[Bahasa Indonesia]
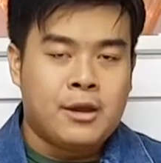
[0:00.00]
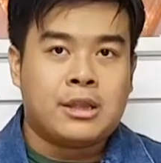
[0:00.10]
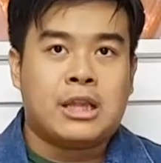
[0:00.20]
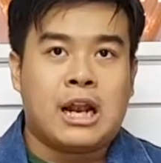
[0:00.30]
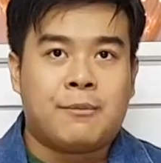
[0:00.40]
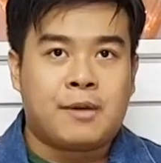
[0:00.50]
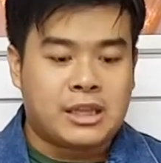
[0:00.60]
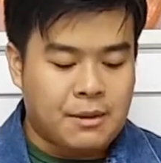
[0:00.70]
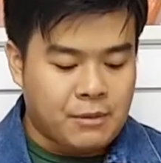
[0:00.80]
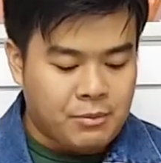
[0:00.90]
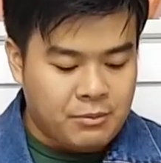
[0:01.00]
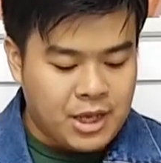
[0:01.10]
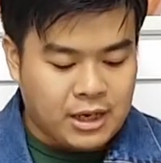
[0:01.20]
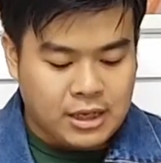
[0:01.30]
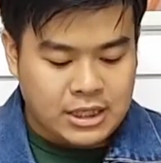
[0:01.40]
Dalam kitab Nabi
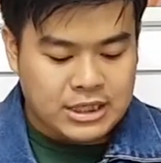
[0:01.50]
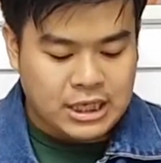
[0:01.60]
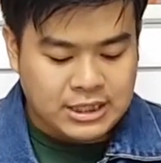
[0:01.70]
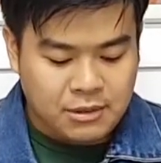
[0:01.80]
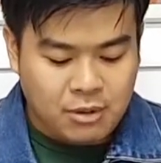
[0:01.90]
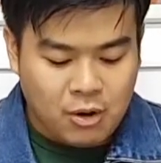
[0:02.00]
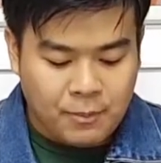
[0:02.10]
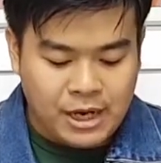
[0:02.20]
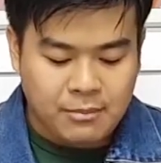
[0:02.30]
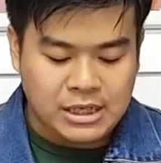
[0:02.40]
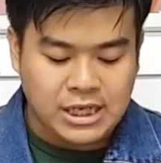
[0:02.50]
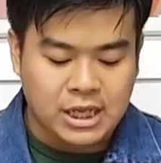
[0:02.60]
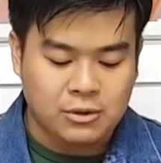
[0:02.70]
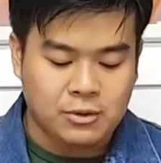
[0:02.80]
Mika dijelaskan bahwa pada masa itu